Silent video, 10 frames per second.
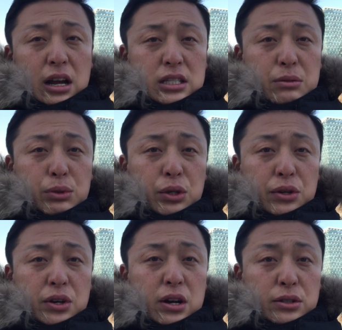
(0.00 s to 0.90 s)
아침부터
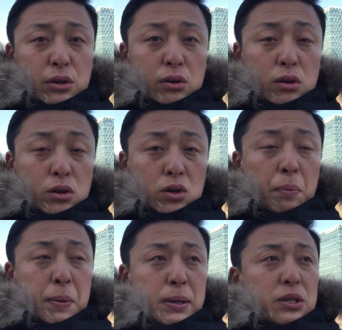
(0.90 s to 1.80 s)
일어나서
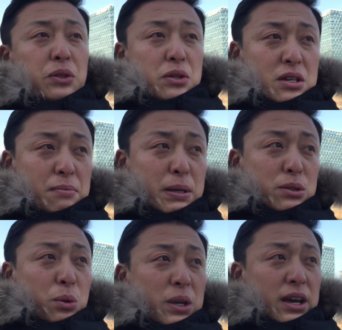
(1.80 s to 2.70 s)
커피 마셨더니
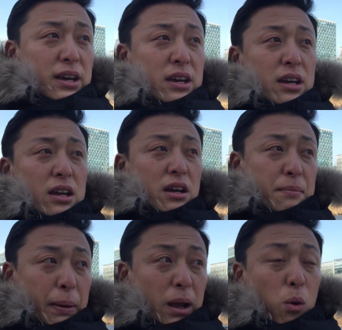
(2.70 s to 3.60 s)
빈속에
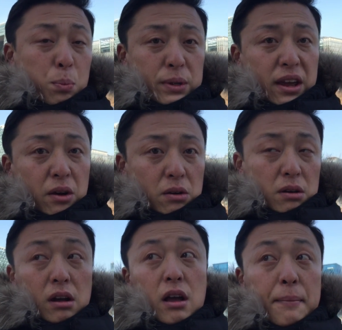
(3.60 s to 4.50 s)
배가 고프네요
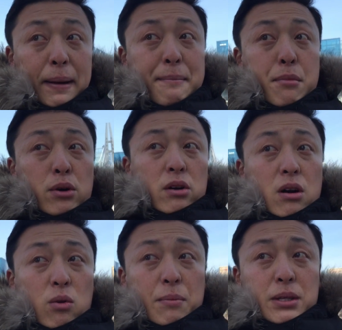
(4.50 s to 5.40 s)
밥 먹으러
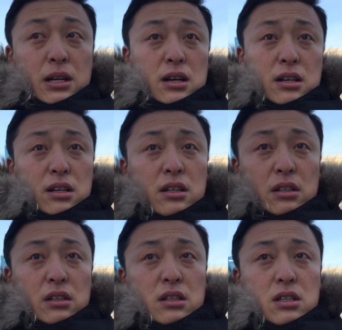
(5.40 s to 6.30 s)
가려고 합니다
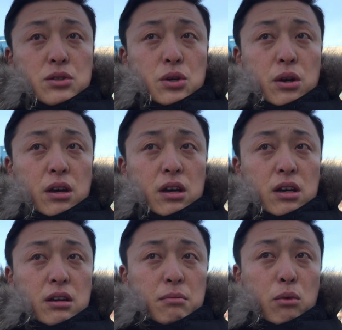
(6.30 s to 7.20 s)
연차에
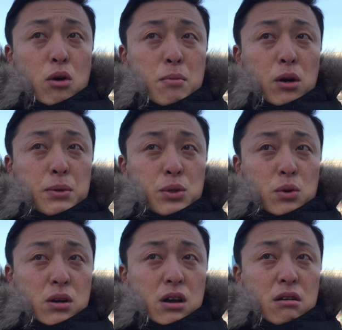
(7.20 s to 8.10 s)
뭘 먹으면
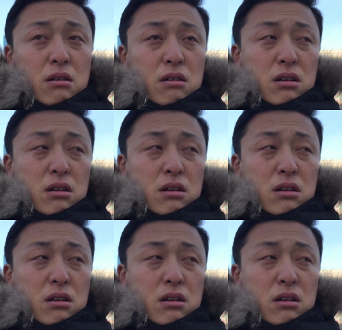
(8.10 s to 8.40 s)
좋을까요?